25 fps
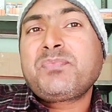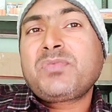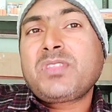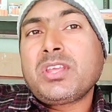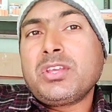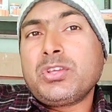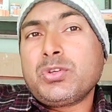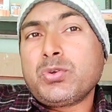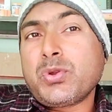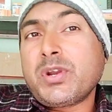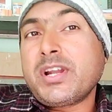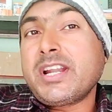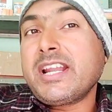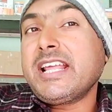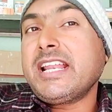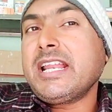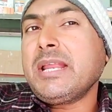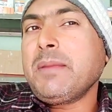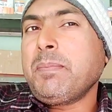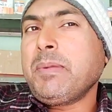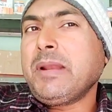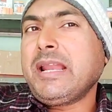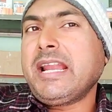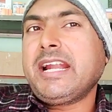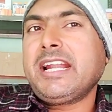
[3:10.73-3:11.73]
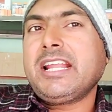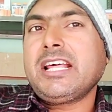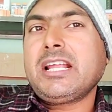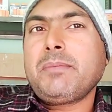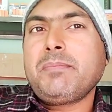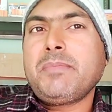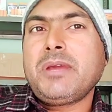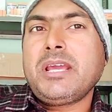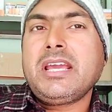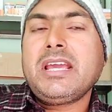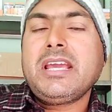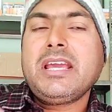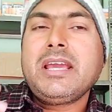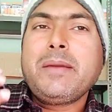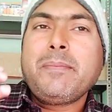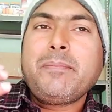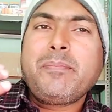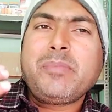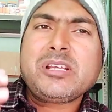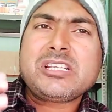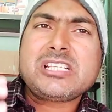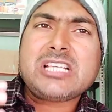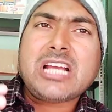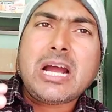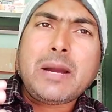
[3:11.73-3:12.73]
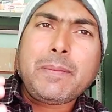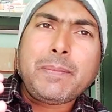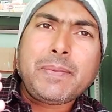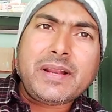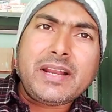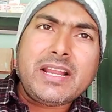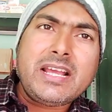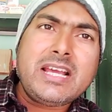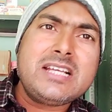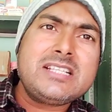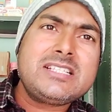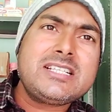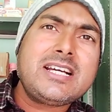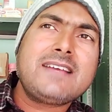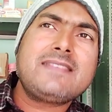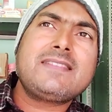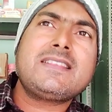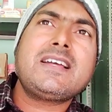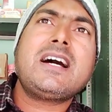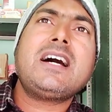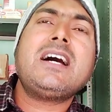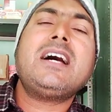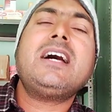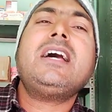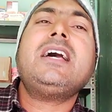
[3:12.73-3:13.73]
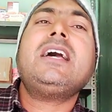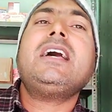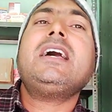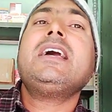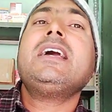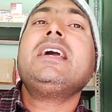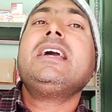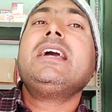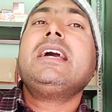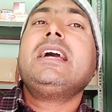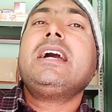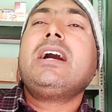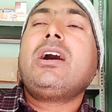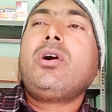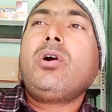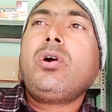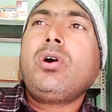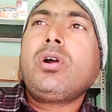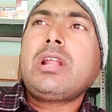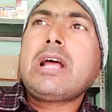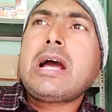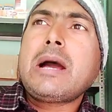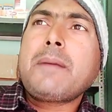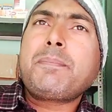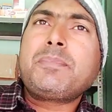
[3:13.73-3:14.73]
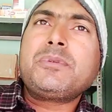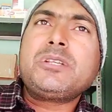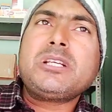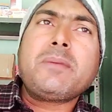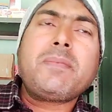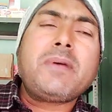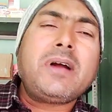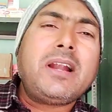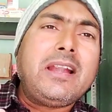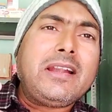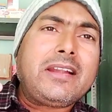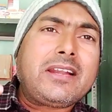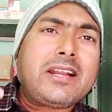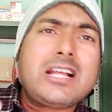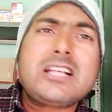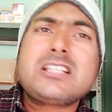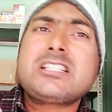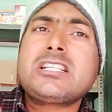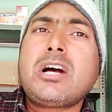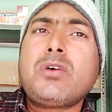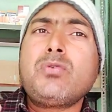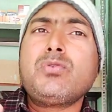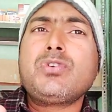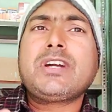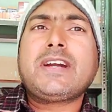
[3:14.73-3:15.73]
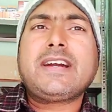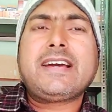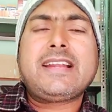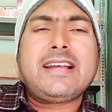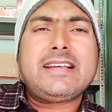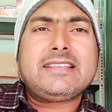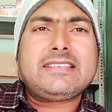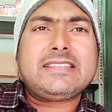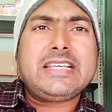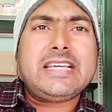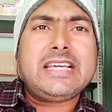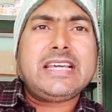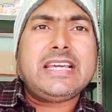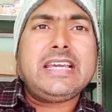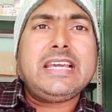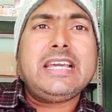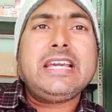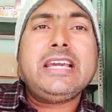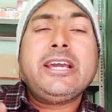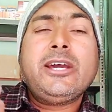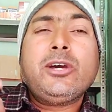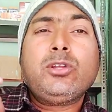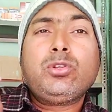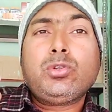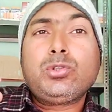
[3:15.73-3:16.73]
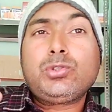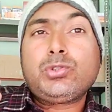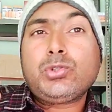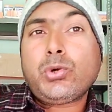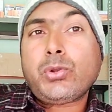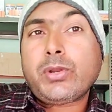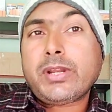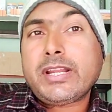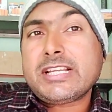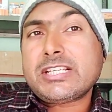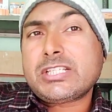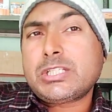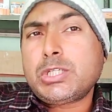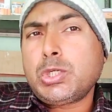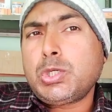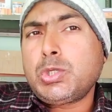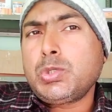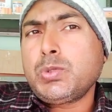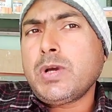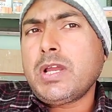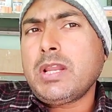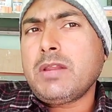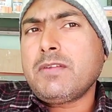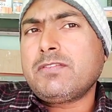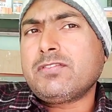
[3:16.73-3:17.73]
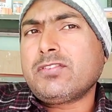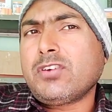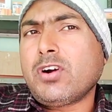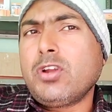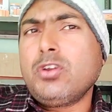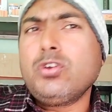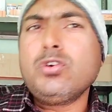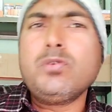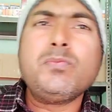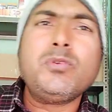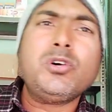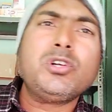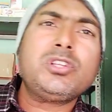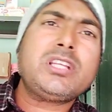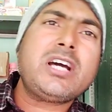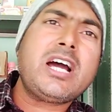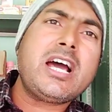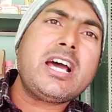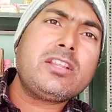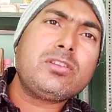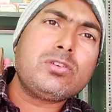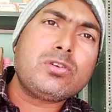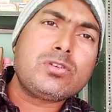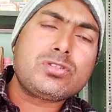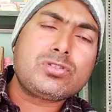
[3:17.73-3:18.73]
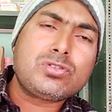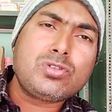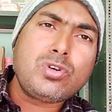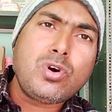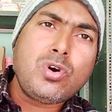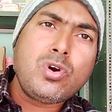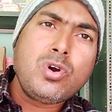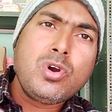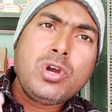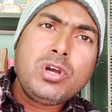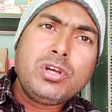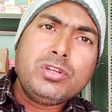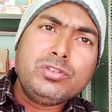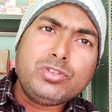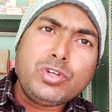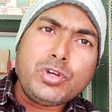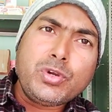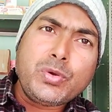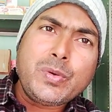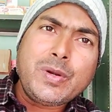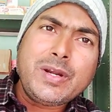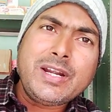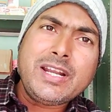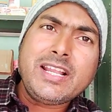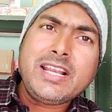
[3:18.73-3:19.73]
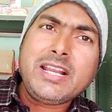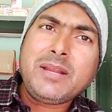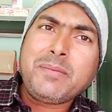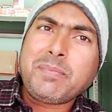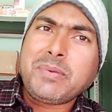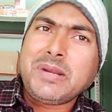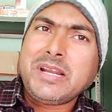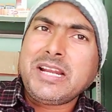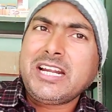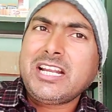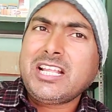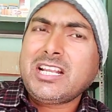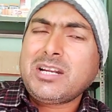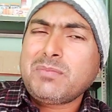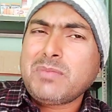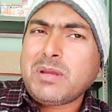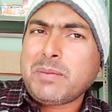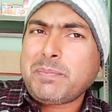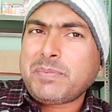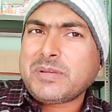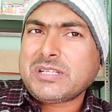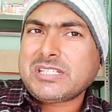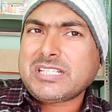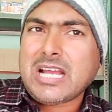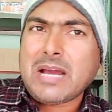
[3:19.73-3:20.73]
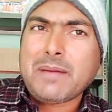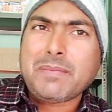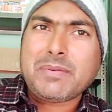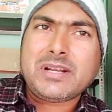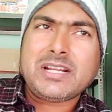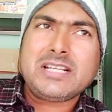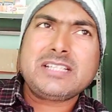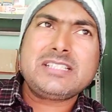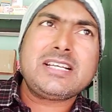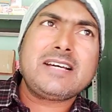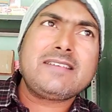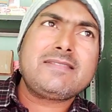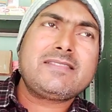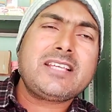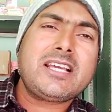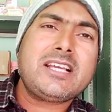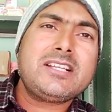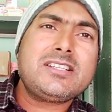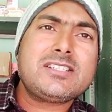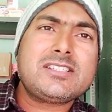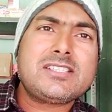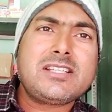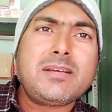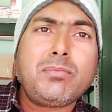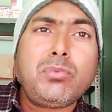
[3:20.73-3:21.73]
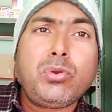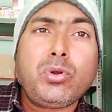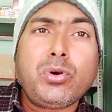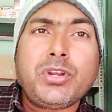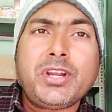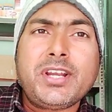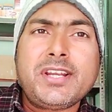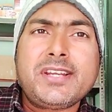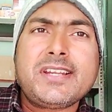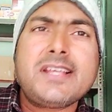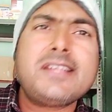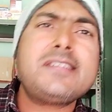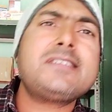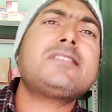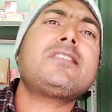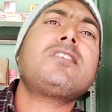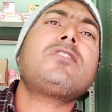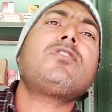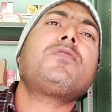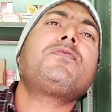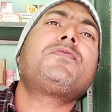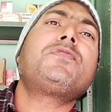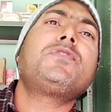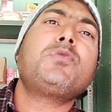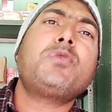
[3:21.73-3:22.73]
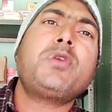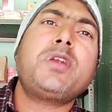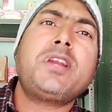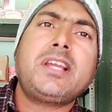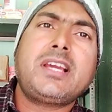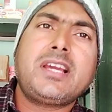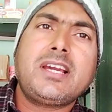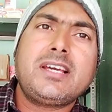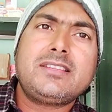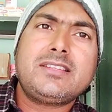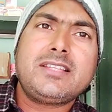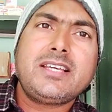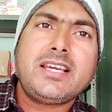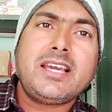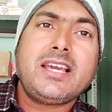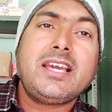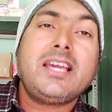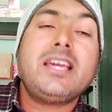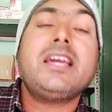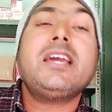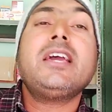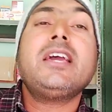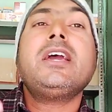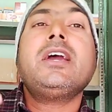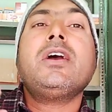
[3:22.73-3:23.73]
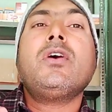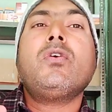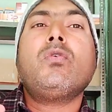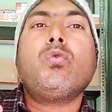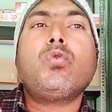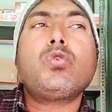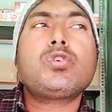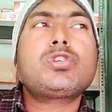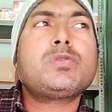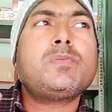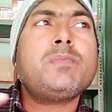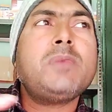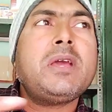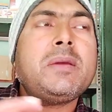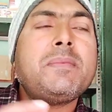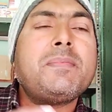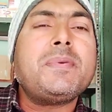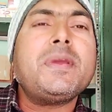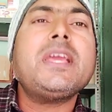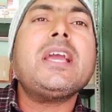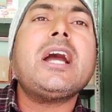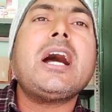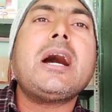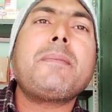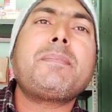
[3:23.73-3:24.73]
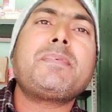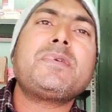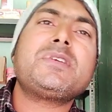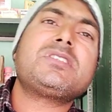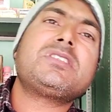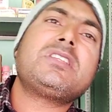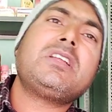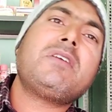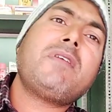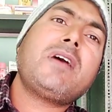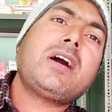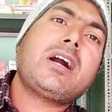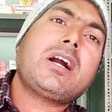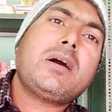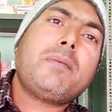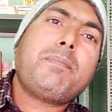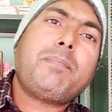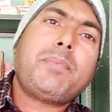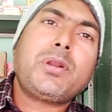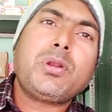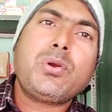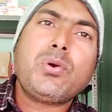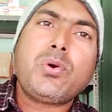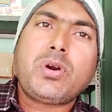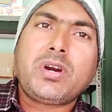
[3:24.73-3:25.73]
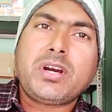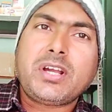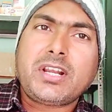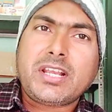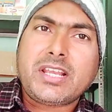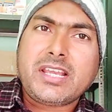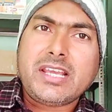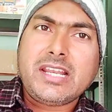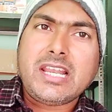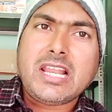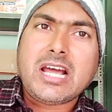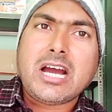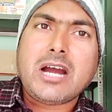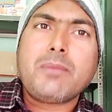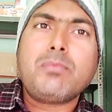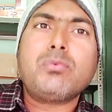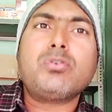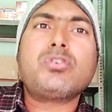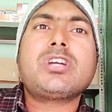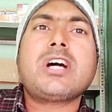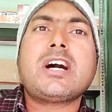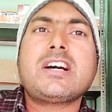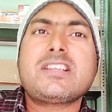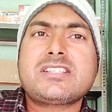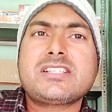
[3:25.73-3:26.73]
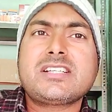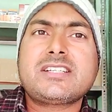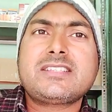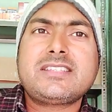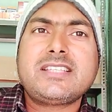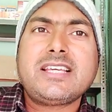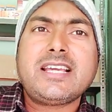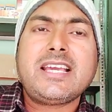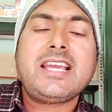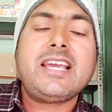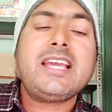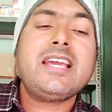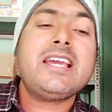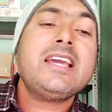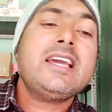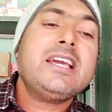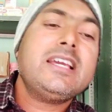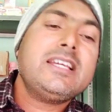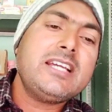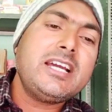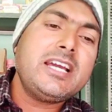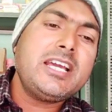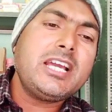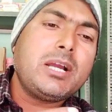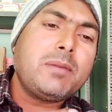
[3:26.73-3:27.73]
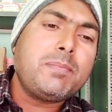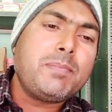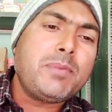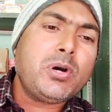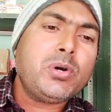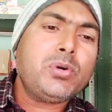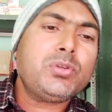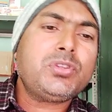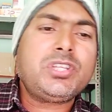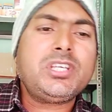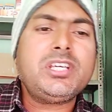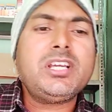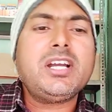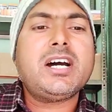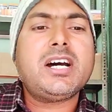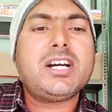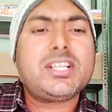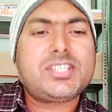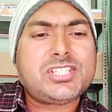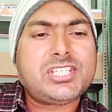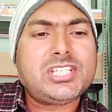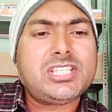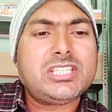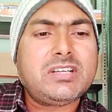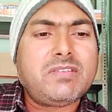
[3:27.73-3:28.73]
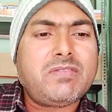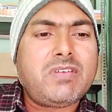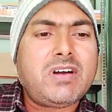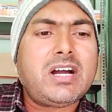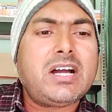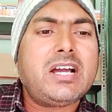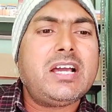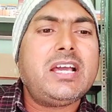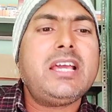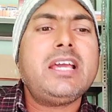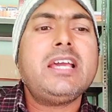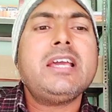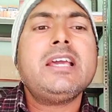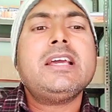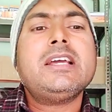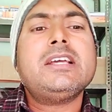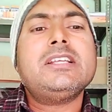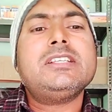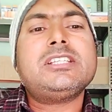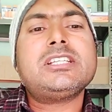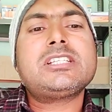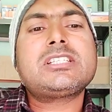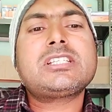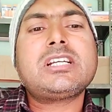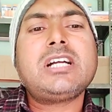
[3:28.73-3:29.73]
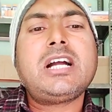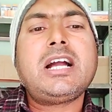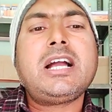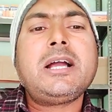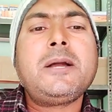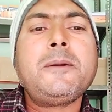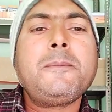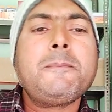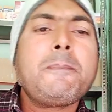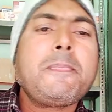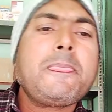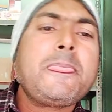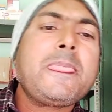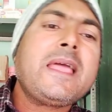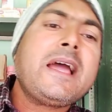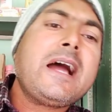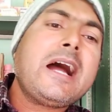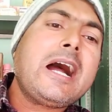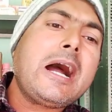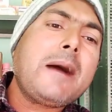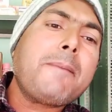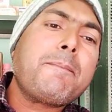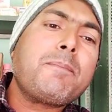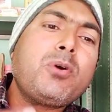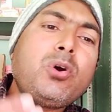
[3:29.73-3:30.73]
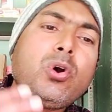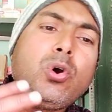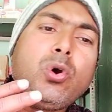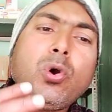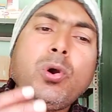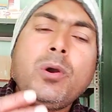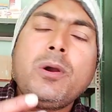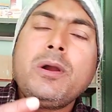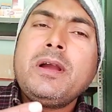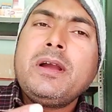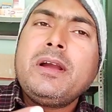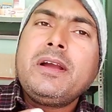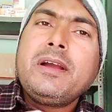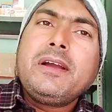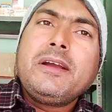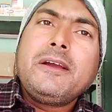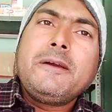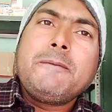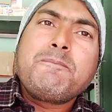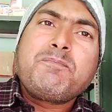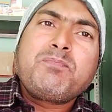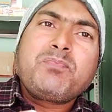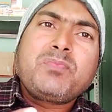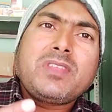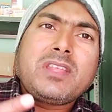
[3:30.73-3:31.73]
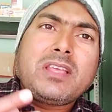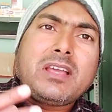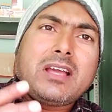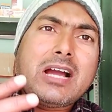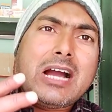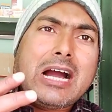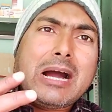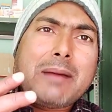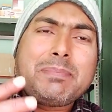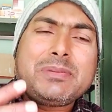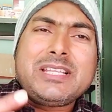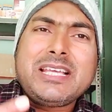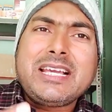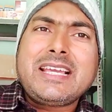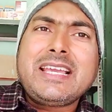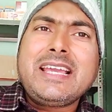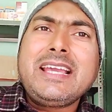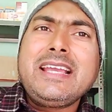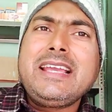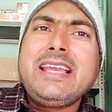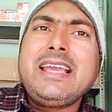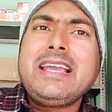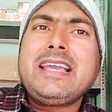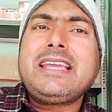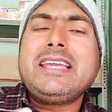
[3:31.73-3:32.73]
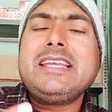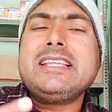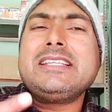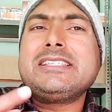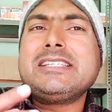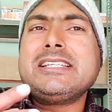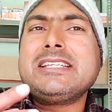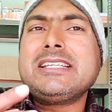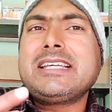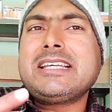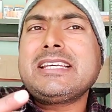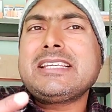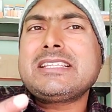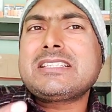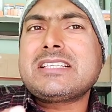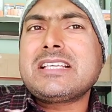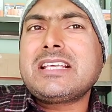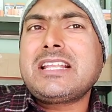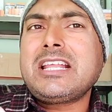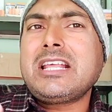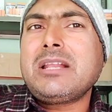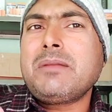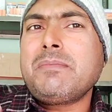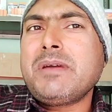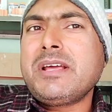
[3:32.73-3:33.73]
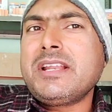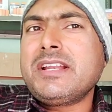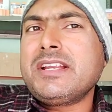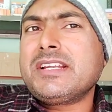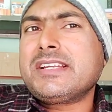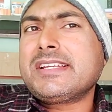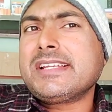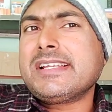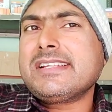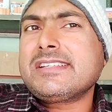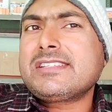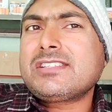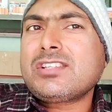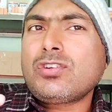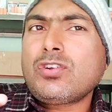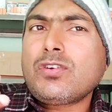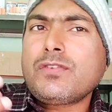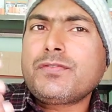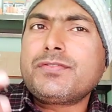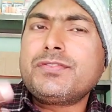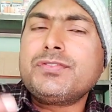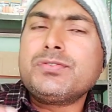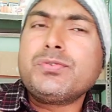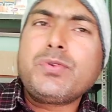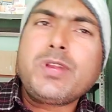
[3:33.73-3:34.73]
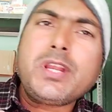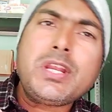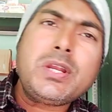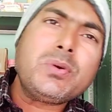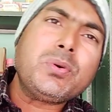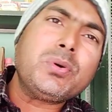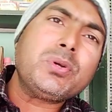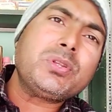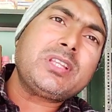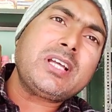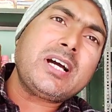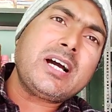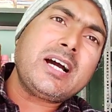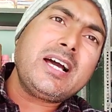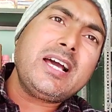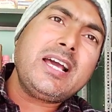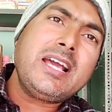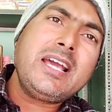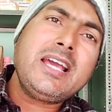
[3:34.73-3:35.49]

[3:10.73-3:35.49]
यूरिनरी ब्लैडर में पेशाब रह जाता है और आप जब अल्ट्रासाउंड कराते हैं तो जो रेसिडुअल वॉल्यूम होता है दोस्तों जो यूरिनरी ब्लैडर में पेशाब रह जाते हैं जिसे हम लोग रिटेंशन ऑफ यूरिन कहते हैं उसमें भी आप इस दवा का प्रयोग करके लाभ उठा सकते हैं यह एक बहुत ही अच्छी दवा है जिसका आपको आप देखेंगे कि जिनके शरीर में रिटेंशन ऑफ यूरिन होता है